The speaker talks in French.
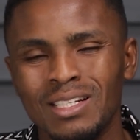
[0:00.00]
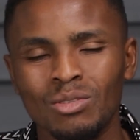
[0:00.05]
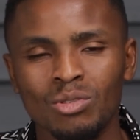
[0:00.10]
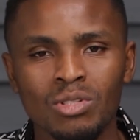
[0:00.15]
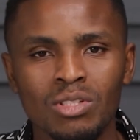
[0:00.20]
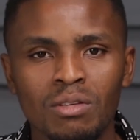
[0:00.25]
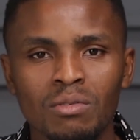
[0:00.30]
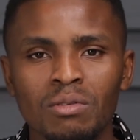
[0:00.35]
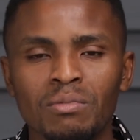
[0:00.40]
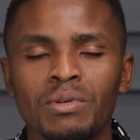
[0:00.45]

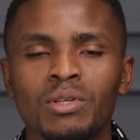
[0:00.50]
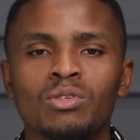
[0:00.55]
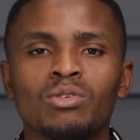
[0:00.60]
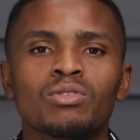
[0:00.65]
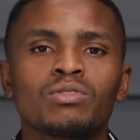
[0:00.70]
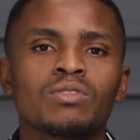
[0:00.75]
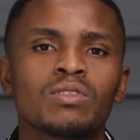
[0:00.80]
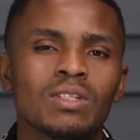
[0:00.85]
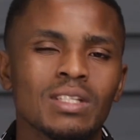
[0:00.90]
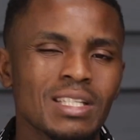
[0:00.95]
200 000
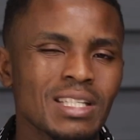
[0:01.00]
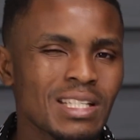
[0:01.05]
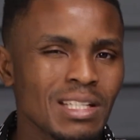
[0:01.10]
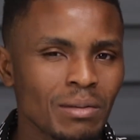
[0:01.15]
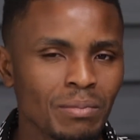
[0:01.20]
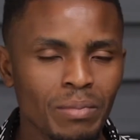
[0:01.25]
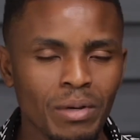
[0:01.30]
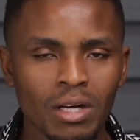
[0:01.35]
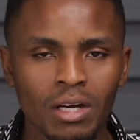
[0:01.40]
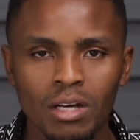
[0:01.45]
personnes, ce qui
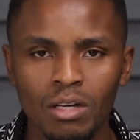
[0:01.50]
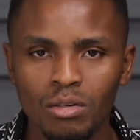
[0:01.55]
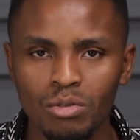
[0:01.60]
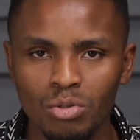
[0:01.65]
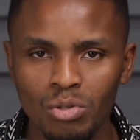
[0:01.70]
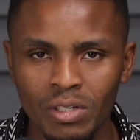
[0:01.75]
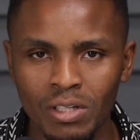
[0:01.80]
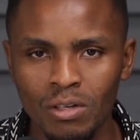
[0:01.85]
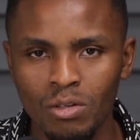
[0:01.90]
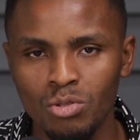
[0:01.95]
n'est pas
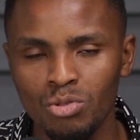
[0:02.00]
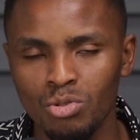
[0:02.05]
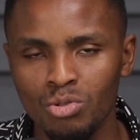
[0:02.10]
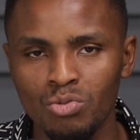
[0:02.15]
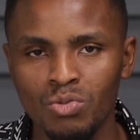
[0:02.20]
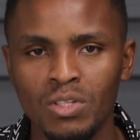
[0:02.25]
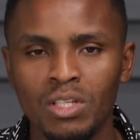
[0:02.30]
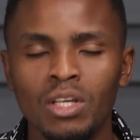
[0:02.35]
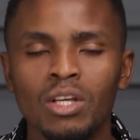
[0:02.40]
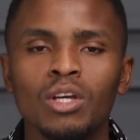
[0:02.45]
le cas
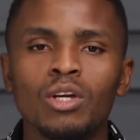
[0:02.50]
aujourd'hui.